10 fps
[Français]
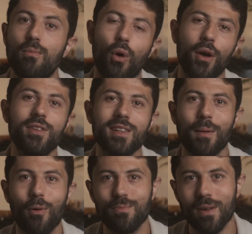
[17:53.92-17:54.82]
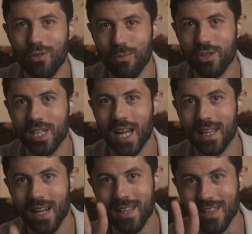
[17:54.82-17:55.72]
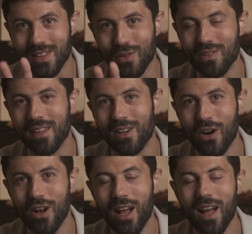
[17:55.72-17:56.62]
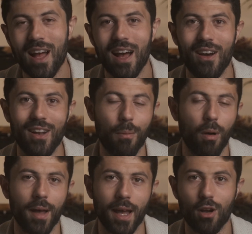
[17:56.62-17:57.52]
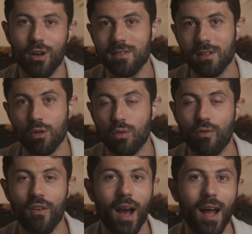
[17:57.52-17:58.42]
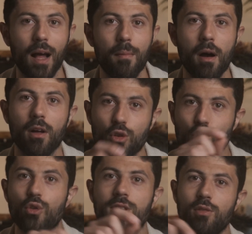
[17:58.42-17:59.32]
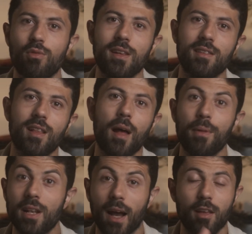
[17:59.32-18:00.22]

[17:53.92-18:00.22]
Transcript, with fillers: Pour réussir ta prospection multicanal, il y a deux écoles. Euh, la première école, c'est de tout faire à la main, de noter toutes les étapes et de les